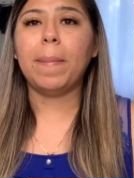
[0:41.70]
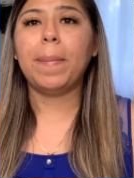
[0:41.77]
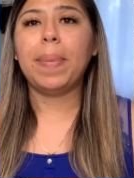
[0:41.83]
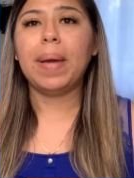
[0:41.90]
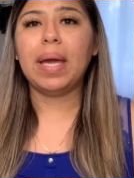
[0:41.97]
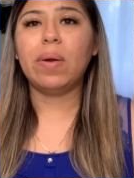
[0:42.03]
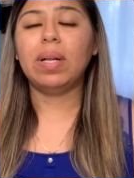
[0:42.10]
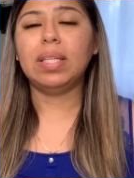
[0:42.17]

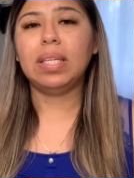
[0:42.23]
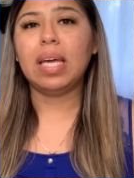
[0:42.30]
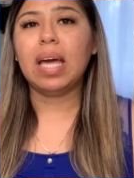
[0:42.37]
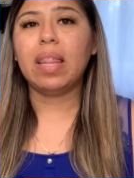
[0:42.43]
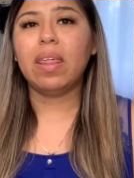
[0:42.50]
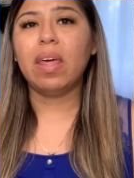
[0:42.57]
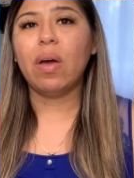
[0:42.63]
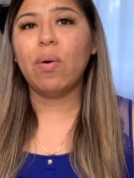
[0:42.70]
pero el
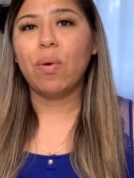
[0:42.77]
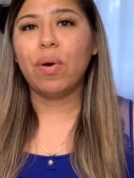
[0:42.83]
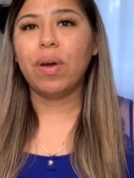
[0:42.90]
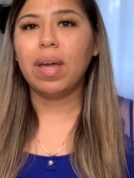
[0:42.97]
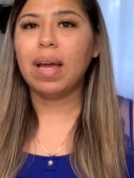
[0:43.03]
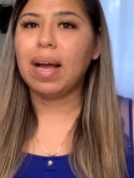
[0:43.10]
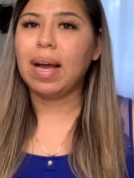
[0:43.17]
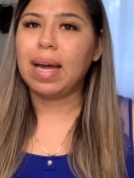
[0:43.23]
día de
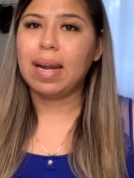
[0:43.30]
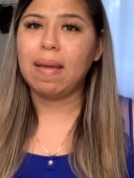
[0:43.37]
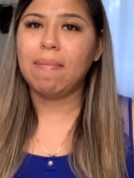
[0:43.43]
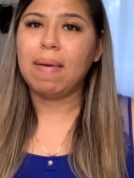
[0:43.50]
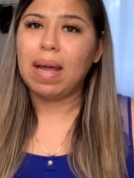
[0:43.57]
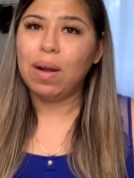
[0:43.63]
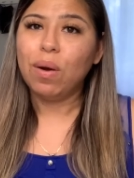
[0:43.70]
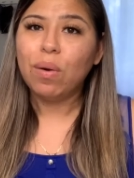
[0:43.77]
hoy agarré
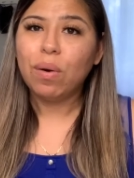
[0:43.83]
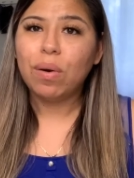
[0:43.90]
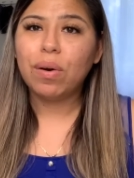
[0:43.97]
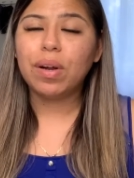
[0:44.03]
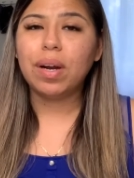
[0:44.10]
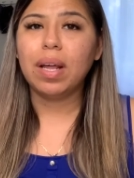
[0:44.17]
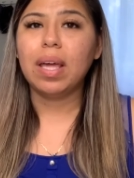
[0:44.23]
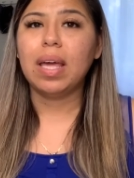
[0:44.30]

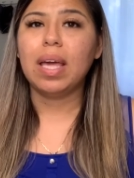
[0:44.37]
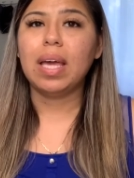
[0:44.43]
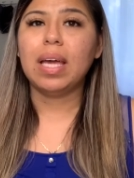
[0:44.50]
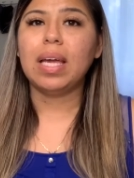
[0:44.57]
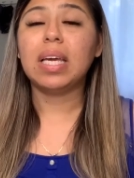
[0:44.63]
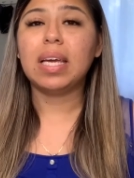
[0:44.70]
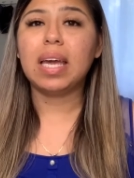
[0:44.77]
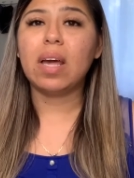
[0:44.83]
valor
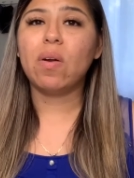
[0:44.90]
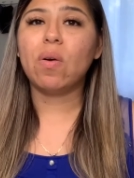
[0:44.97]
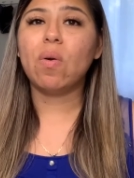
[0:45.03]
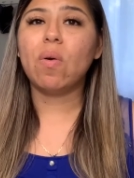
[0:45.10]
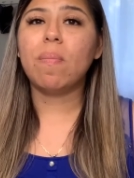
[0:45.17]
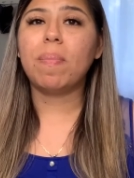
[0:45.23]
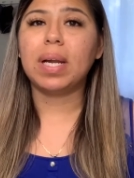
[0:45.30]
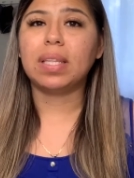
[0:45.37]
y quiero
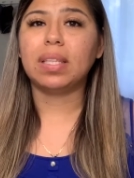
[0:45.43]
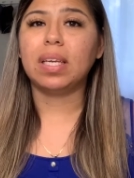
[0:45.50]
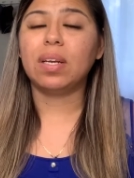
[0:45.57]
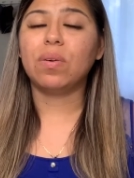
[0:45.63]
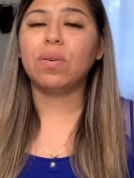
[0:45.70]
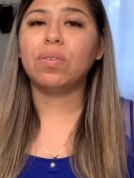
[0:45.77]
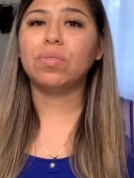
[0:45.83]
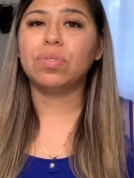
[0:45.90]
compartir
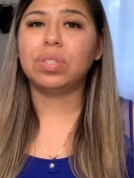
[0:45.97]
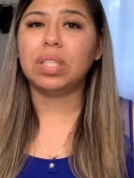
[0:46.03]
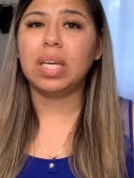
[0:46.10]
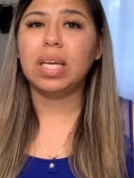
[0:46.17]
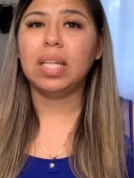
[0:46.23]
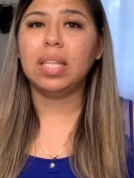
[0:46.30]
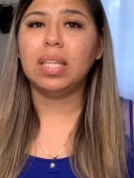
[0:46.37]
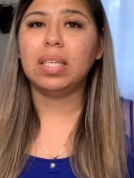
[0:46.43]
con
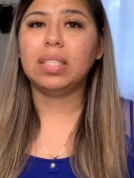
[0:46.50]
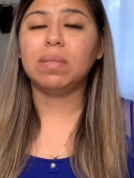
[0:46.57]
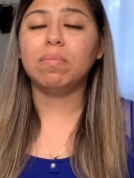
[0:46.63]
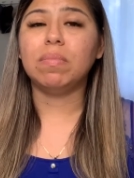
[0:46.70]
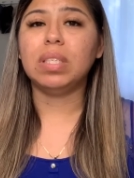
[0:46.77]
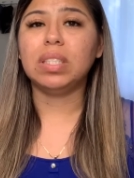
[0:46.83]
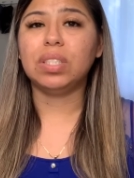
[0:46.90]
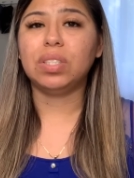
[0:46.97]
ustedes
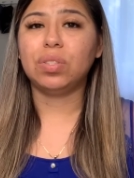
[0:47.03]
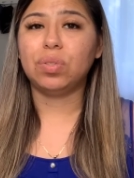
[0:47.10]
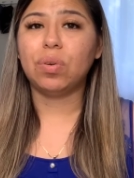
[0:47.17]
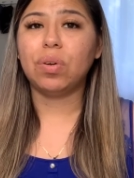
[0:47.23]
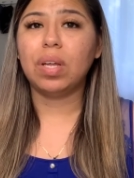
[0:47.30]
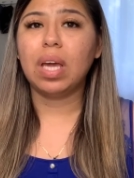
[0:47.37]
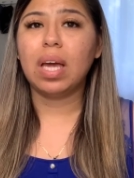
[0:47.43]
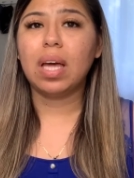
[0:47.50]
mi
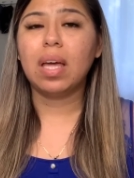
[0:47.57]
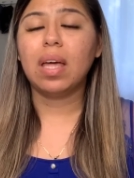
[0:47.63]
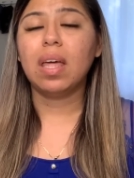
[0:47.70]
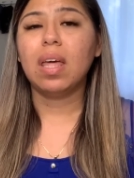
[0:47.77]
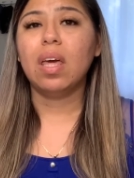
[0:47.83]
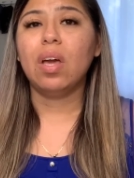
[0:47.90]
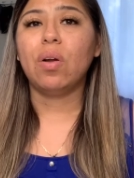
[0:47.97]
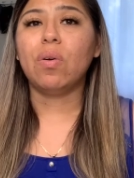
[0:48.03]
historia
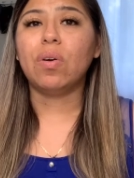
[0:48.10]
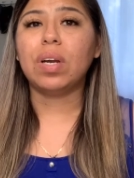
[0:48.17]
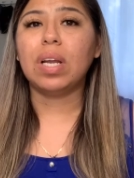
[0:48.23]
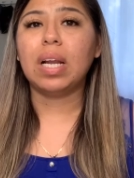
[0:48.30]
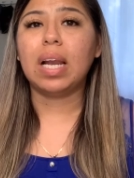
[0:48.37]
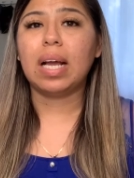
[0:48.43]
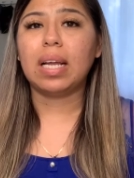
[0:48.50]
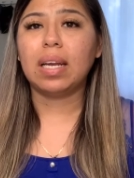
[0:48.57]
con
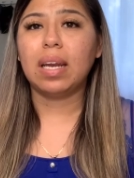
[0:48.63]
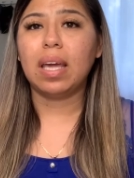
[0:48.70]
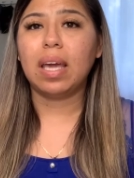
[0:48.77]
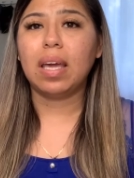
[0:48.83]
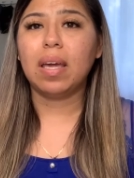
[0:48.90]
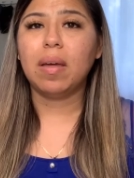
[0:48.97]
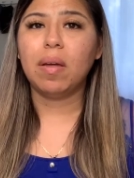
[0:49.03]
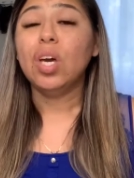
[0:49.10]
el
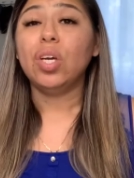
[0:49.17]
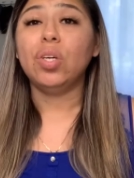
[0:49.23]
acné.